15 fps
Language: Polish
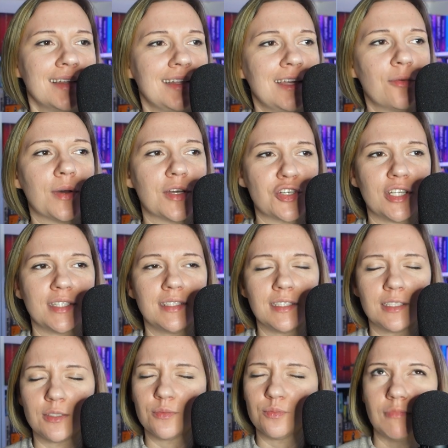Nie ma
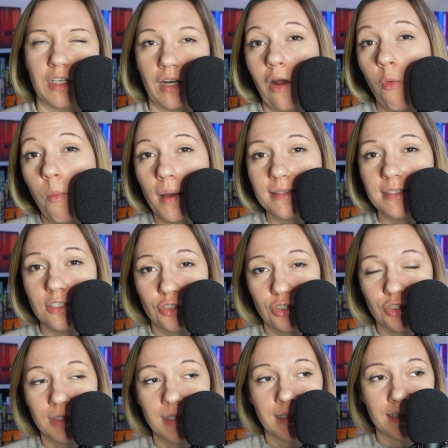żadnych
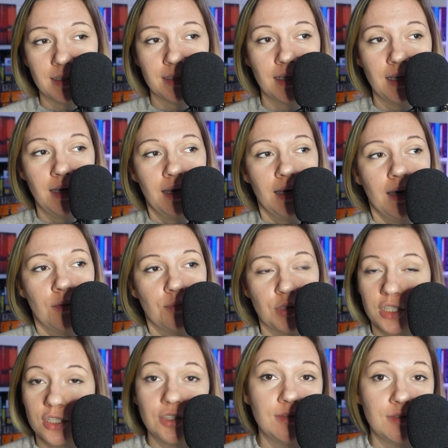traumatycznych
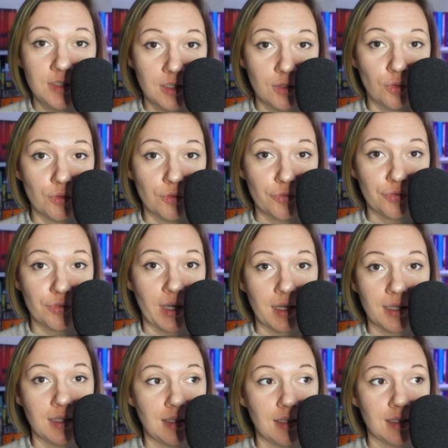przeciwników,
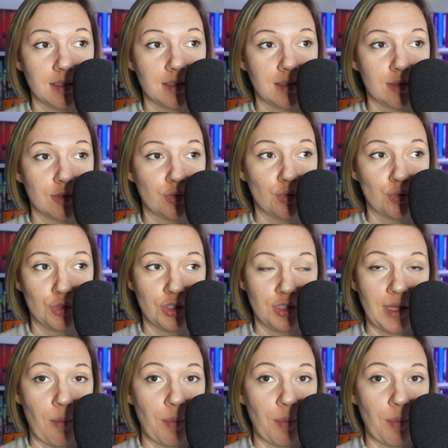takich, którzy